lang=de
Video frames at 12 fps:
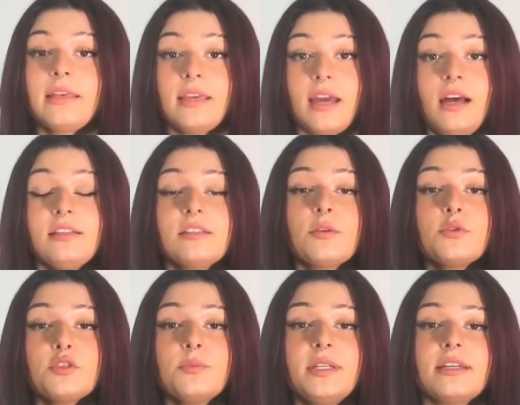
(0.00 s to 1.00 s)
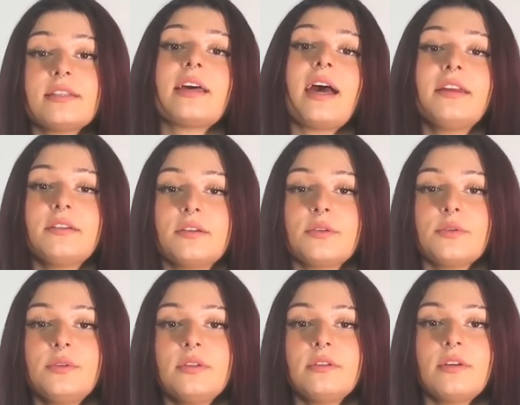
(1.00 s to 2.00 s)
Ja, Social Media ist einer der
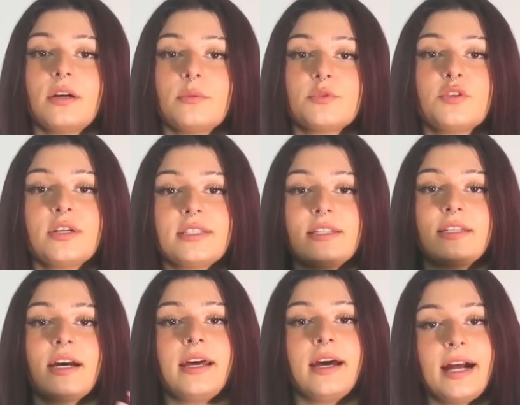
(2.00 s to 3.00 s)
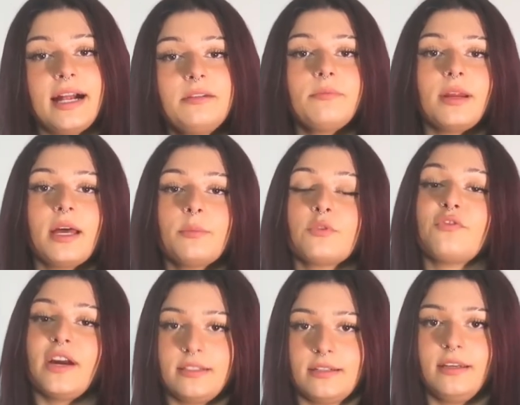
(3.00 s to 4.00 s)
Gründe, warum Schönheitsideale erhalten bleiben und
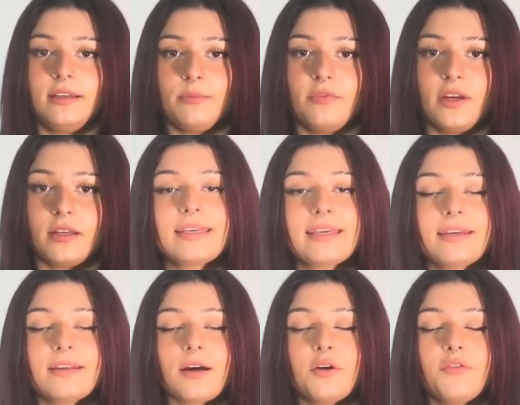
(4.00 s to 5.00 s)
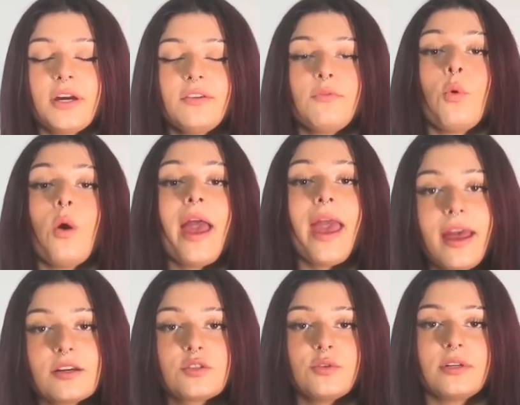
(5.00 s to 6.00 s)
weitergegeben werden. Ich gehe darauf ein, woher
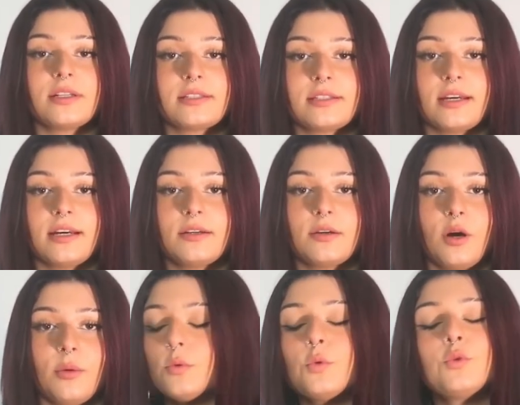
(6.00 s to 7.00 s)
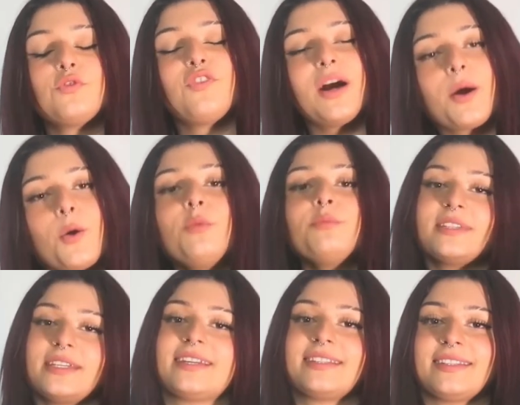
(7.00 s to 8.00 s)
Schönheitsideale kommen und warum sie
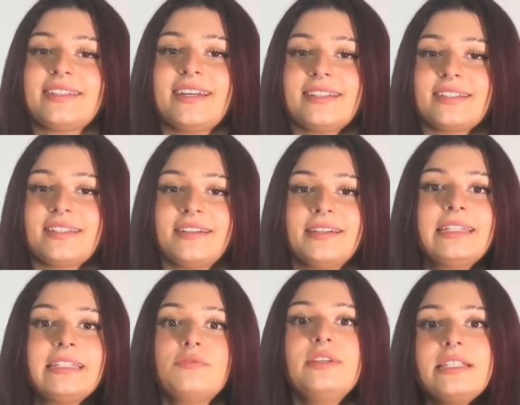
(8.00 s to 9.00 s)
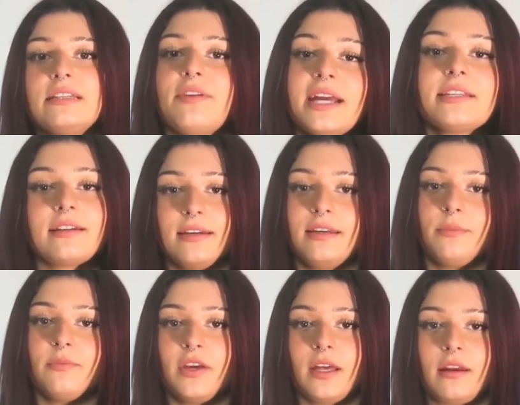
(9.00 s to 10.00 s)
existent sind, nicht wie sie weitergegeben
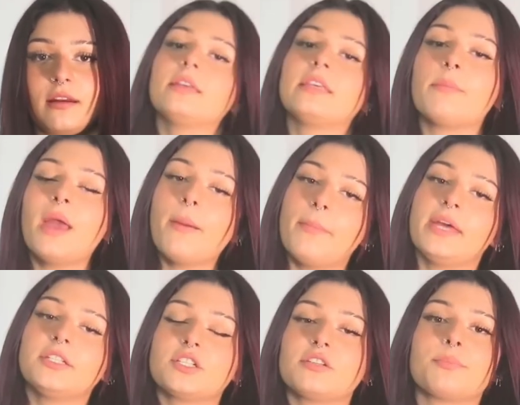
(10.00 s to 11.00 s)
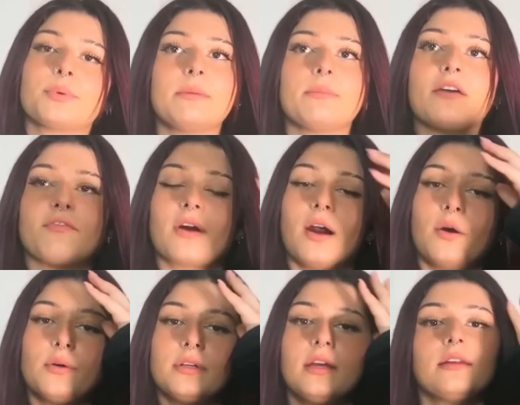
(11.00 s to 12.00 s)
werden. Je mehr Menschen, primär
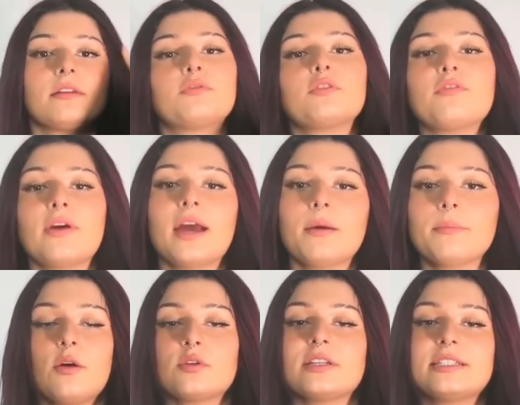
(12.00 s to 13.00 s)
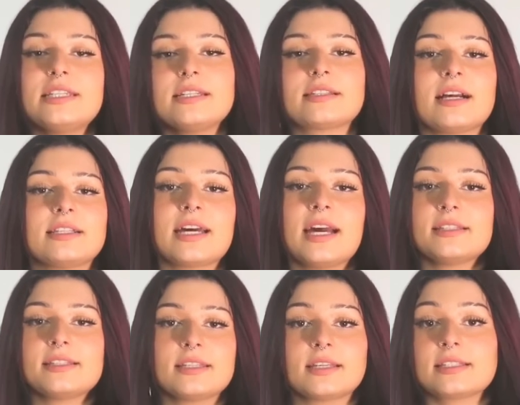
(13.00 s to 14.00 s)
Frauen, dafür werben oder dies als
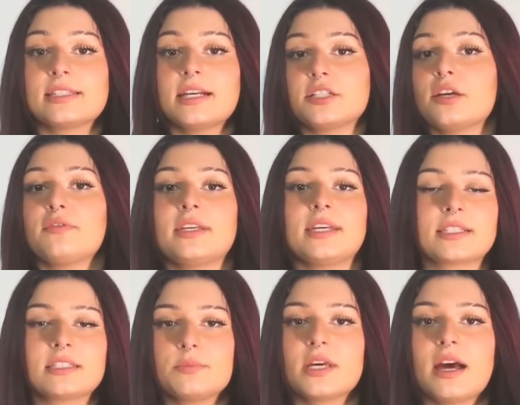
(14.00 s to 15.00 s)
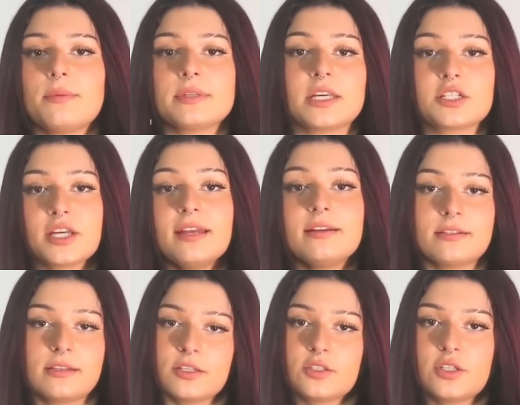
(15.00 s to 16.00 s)
einzig gesellschaftlich akzeptables Erscheinen
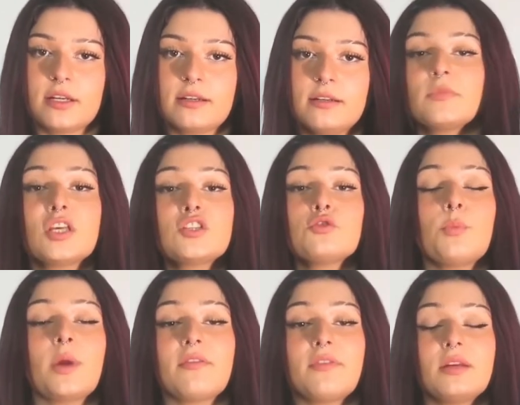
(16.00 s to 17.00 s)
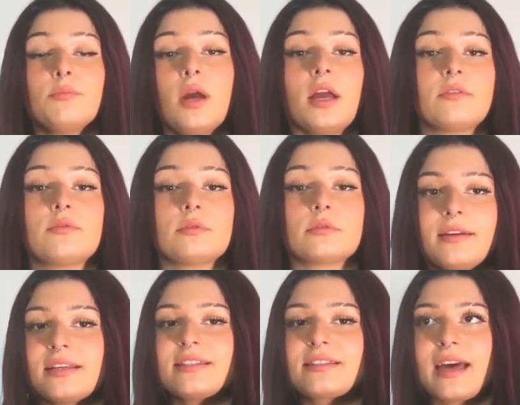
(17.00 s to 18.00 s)
darstellen, desto mehr werden beeinflusst. Das
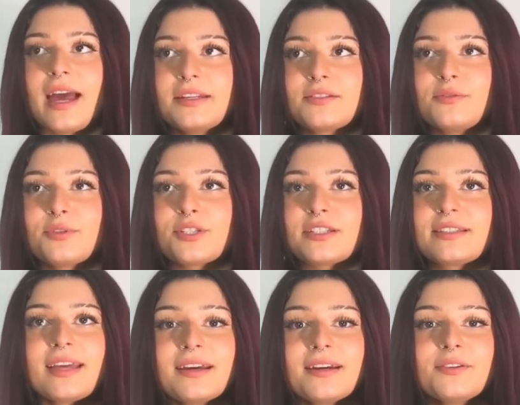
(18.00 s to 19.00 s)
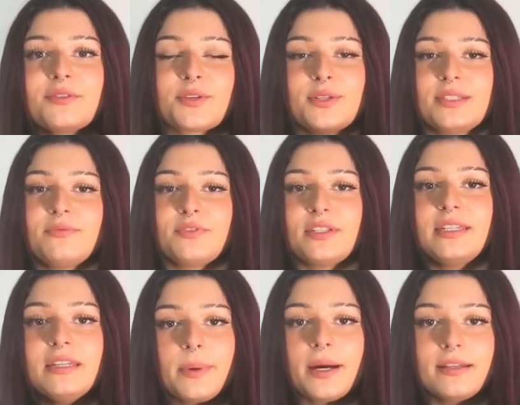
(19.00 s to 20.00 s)
ist reines logisches Denken und trotzdem wird
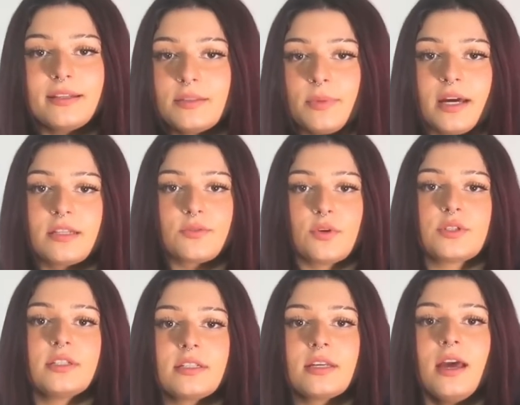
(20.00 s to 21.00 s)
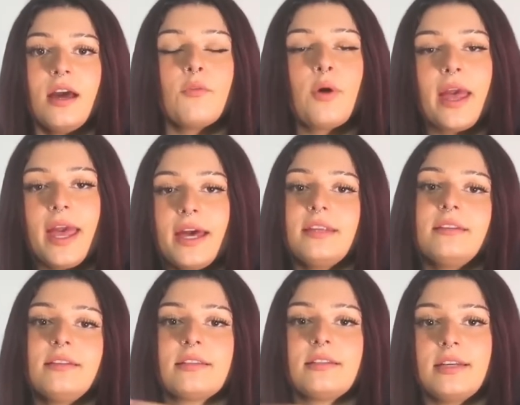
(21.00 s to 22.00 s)
hierbei nicht beantwortet, woher denn
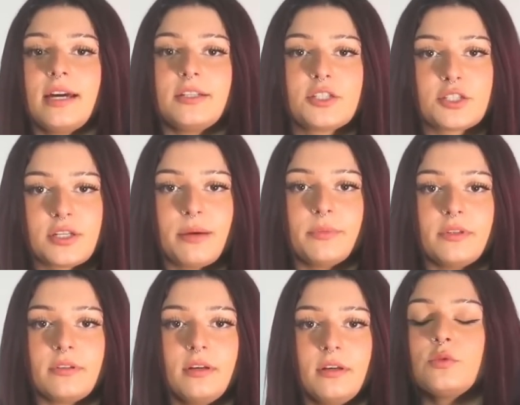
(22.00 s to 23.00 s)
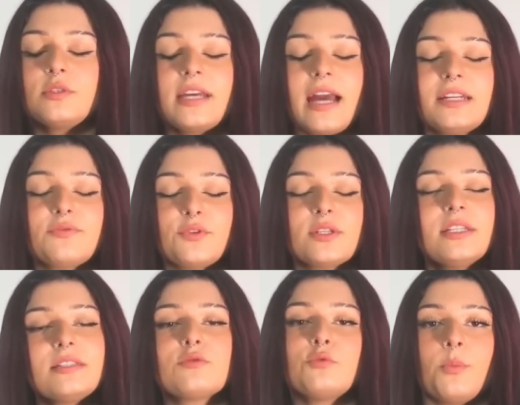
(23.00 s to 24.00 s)
diese Ideale stammen. Und die Antwort ist
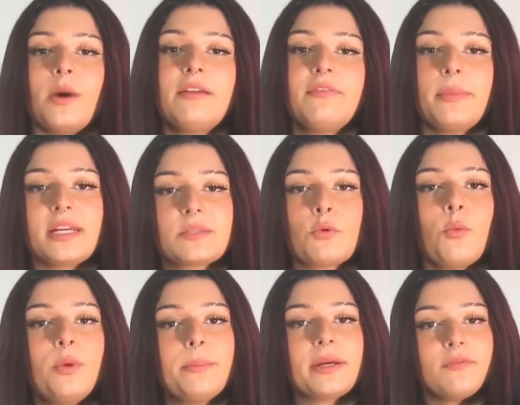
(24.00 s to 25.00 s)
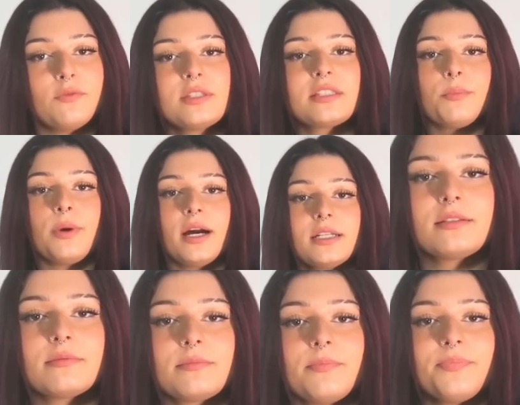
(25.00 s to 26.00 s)
nun mal, wenn man das Problem an der Wurzel packt,
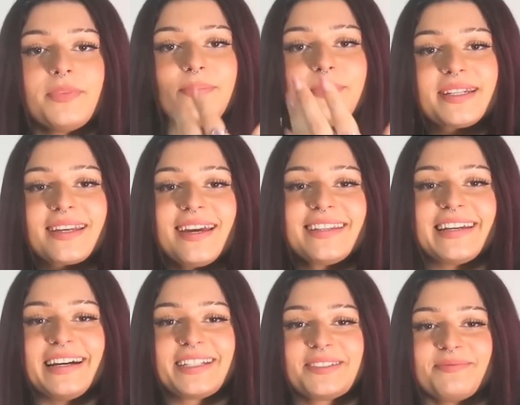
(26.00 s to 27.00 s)
das Patriarchat.